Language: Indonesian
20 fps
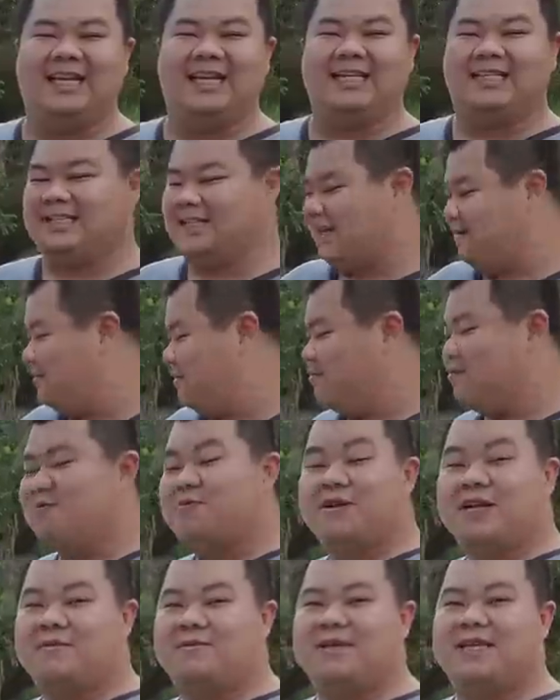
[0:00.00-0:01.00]
garasi kami,
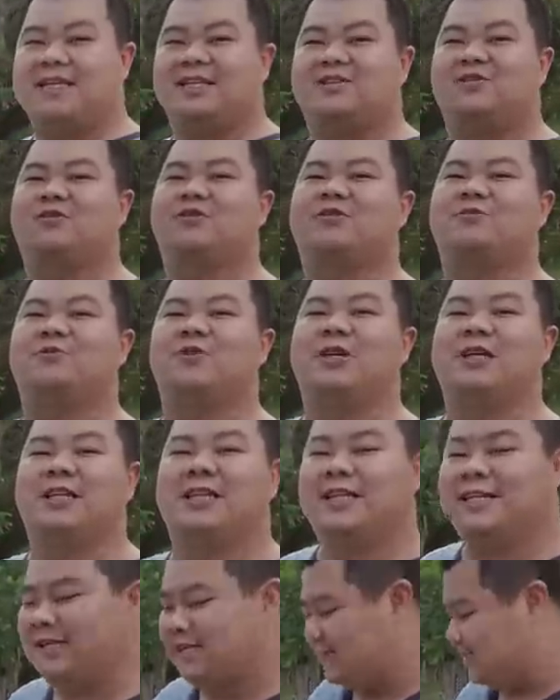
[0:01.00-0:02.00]
mobil kami kinclong semua
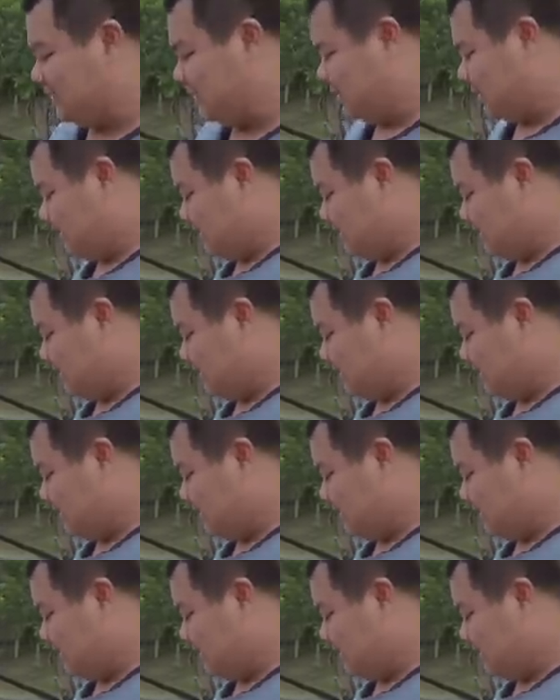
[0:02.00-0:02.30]
nanti. Wih, deh,